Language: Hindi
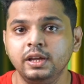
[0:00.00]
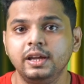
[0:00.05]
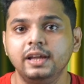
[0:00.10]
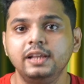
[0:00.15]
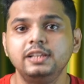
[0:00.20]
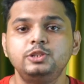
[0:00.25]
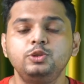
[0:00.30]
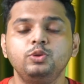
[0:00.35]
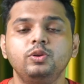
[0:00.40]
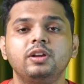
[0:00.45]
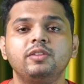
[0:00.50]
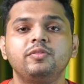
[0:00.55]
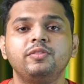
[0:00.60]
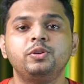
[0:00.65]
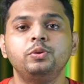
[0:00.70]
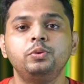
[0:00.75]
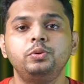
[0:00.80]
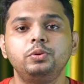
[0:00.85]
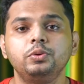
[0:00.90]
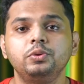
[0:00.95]
एल्स यू आर
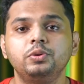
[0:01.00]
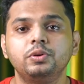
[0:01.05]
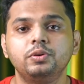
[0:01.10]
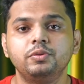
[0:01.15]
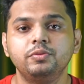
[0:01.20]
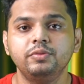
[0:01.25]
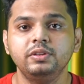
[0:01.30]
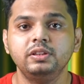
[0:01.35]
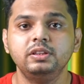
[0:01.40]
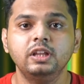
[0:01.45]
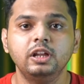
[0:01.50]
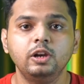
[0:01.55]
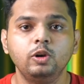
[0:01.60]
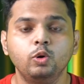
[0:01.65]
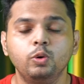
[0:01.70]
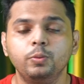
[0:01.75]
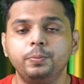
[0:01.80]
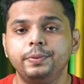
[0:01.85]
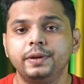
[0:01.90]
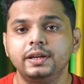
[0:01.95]
गुड टू गो विद द
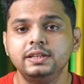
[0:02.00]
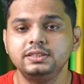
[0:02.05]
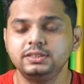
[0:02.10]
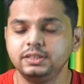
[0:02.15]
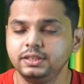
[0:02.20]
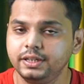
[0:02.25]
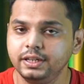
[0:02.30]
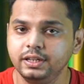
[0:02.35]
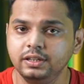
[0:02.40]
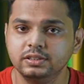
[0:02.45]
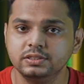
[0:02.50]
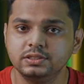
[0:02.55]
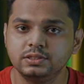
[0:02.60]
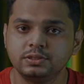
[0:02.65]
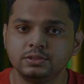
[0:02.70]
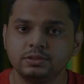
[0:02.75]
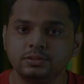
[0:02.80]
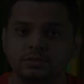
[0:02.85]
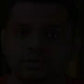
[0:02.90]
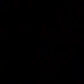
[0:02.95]
लो प्राइस ट्रिगर्स
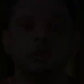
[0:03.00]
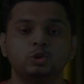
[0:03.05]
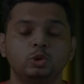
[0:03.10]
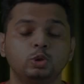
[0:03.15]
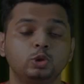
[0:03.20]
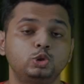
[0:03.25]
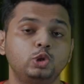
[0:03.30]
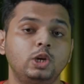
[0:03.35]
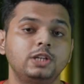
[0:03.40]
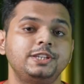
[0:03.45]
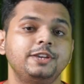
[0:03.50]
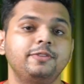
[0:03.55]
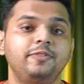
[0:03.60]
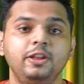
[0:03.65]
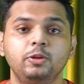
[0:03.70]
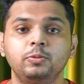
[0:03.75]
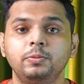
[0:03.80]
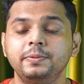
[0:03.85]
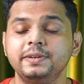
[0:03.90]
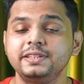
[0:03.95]
सो दोस्तों आज के
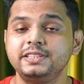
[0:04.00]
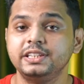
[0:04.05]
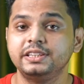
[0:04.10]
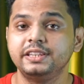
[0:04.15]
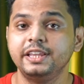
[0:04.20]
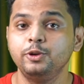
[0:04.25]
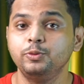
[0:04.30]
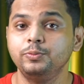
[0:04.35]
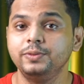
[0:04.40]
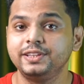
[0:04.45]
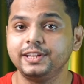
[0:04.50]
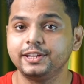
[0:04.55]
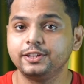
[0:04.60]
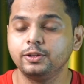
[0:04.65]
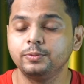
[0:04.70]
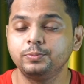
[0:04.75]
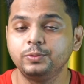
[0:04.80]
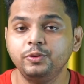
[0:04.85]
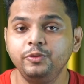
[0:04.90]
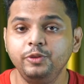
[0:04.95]
वीडियो में बस इतना ही उम्मीद करता
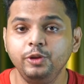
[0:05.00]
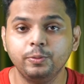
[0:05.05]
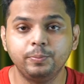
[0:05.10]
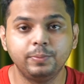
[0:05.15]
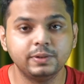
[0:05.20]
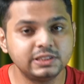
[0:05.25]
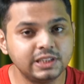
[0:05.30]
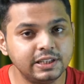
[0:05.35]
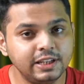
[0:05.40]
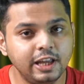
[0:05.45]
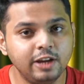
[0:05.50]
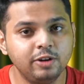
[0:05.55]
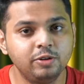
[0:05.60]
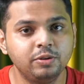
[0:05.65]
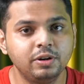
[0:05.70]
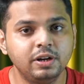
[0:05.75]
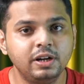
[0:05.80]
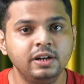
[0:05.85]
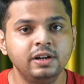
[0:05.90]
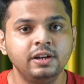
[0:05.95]
हूँ आपको वीडियो पसंद आया
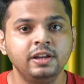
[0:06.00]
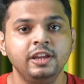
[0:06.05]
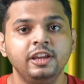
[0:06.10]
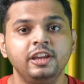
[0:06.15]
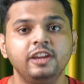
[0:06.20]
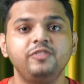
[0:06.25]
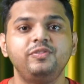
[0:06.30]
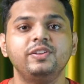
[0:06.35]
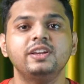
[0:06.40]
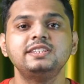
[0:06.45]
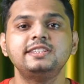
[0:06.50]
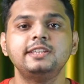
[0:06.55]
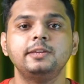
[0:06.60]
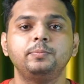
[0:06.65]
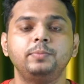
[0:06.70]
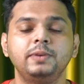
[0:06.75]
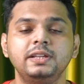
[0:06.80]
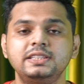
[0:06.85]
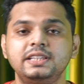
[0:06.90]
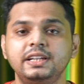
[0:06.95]
होगा इफ यस देन
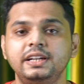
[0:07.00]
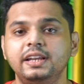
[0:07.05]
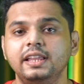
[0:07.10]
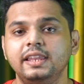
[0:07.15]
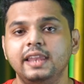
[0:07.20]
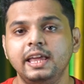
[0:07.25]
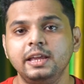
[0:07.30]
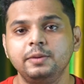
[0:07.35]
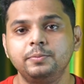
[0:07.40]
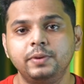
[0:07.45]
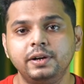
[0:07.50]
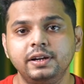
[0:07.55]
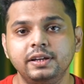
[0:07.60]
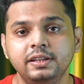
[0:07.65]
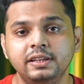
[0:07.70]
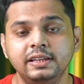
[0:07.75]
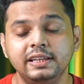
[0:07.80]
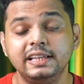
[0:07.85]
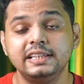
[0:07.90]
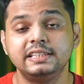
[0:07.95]
प्लीज हिट द लाइक
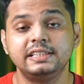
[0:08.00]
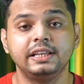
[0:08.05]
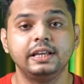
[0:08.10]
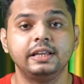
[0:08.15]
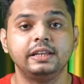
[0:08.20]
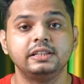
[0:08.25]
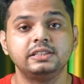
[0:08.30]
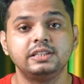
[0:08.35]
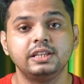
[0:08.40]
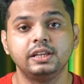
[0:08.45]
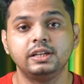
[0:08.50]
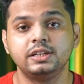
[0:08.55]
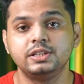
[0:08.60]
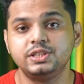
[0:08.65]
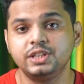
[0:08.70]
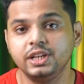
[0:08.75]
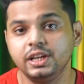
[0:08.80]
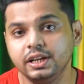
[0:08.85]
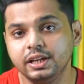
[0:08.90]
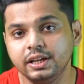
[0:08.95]
बटन इसे ज़्यादा से ज़्यादा
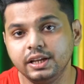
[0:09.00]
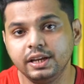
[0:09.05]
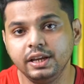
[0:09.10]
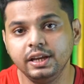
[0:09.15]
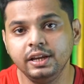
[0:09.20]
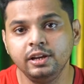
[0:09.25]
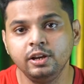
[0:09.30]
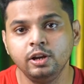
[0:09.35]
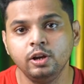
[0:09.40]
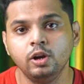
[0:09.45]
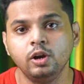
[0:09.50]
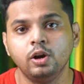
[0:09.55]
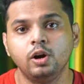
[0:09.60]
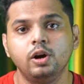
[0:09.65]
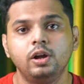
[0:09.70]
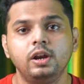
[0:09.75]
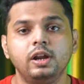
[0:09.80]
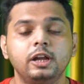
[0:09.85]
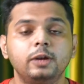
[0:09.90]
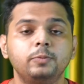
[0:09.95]
शेयर करें
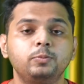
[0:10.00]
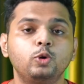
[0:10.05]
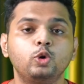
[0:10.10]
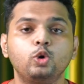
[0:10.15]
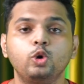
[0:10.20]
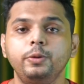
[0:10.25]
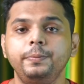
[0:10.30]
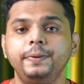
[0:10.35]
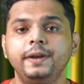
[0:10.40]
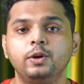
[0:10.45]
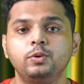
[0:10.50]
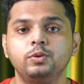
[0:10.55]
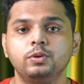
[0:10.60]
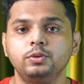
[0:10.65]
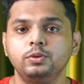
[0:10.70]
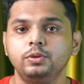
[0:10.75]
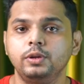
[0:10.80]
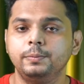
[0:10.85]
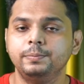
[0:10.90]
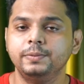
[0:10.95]
और अगर आपको कोई भी डाउट हो
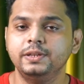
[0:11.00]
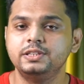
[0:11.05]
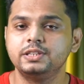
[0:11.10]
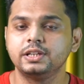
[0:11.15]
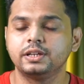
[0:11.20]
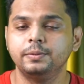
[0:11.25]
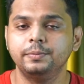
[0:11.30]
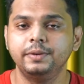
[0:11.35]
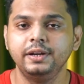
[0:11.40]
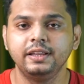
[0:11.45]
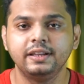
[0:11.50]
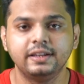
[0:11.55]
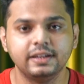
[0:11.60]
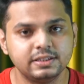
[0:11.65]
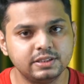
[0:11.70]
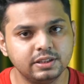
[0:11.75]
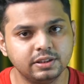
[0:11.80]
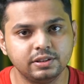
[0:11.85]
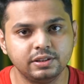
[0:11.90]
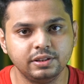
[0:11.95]
तो आप नीचे कमेंट कर
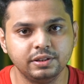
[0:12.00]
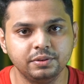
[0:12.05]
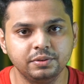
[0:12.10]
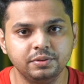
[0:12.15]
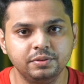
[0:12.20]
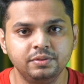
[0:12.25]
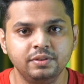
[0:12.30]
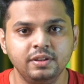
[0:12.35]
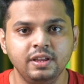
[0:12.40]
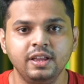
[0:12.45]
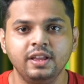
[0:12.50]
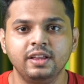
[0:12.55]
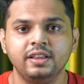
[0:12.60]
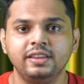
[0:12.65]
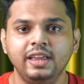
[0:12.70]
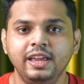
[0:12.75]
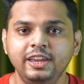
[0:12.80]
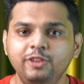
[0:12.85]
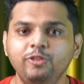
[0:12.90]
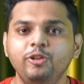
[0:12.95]
सकते हो
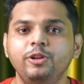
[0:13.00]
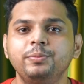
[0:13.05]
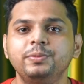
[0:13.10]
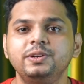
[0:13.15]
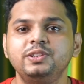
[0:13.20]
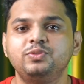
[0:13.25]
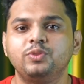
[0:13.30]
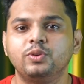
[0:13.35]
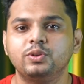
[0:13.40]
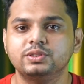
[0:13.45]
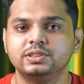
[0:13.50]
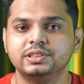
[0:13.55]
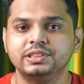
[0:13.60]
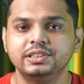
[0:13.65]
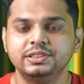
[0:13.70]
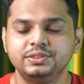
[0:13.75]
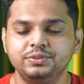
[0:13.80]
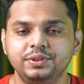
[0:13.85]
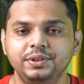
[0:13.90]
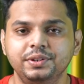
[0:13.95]
थैंक यू वेरी मच फॉर वॉचिंग
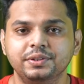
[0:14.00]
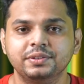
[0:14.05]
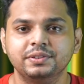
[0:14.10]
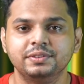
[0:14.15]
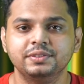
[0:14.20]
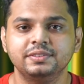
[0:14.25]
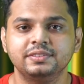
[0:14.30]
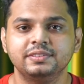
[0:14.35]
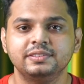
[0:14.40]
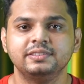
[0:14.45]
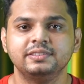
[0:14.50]
दिस वीडियो